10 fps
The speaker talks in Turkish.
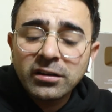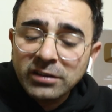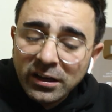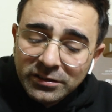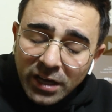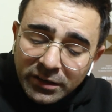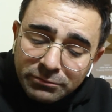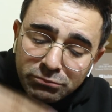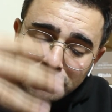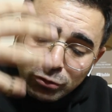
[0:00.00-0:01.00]
Ya,
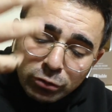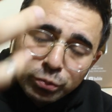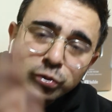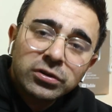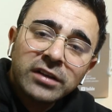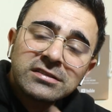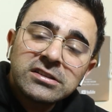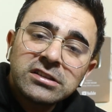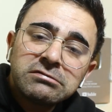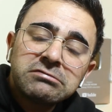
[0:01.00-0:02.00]
yani bilmiyorum buradan
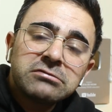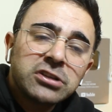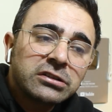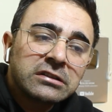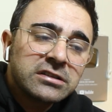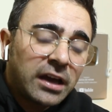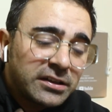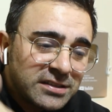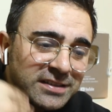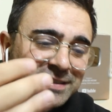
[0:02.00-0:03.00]
sizin yanınız
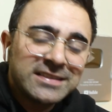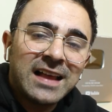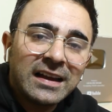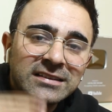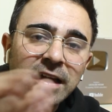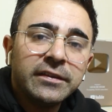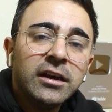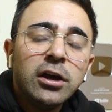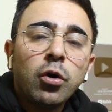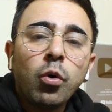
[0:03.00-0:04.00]
yani sizlerden
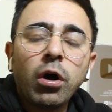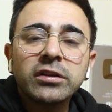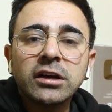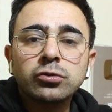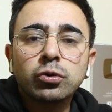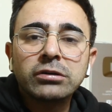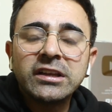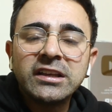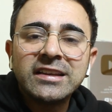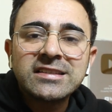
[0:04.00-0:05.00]
o kadar çok
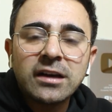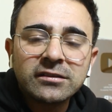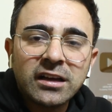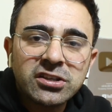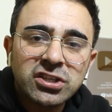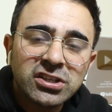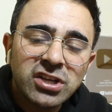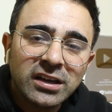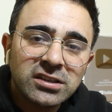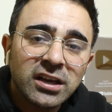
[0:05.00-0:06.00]
iyi insanlar
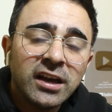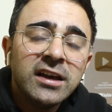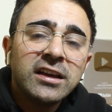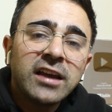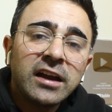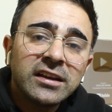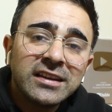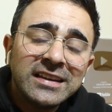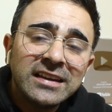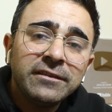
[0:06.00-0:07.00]
çıkacak ki yani
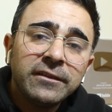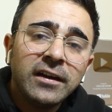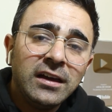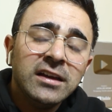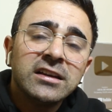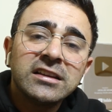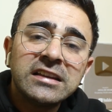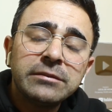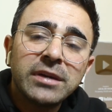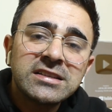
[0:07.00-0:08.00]
iyi ve
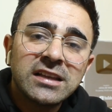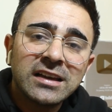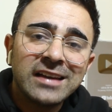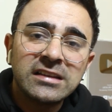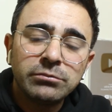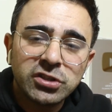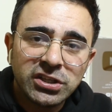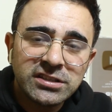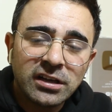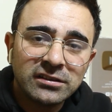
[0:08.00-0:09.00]
iyi meslek
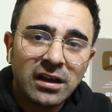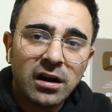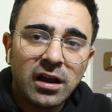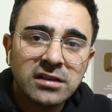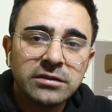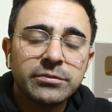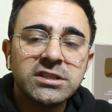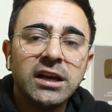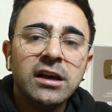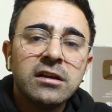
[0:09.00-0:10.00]
edilmiş insanlar lazım
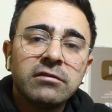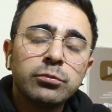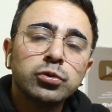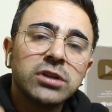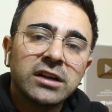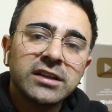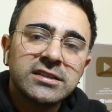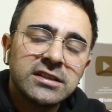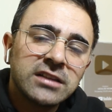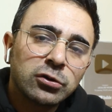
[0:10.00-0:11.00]
bize ve bunlar da
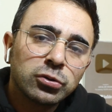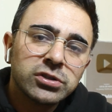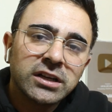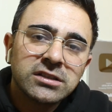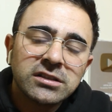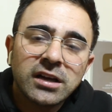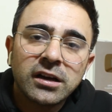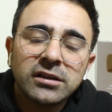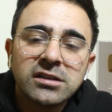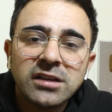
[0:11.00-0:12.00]
sizler olacaksınız
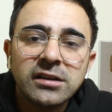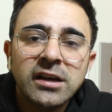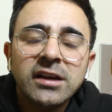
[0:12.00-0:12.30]
arkadaşlar.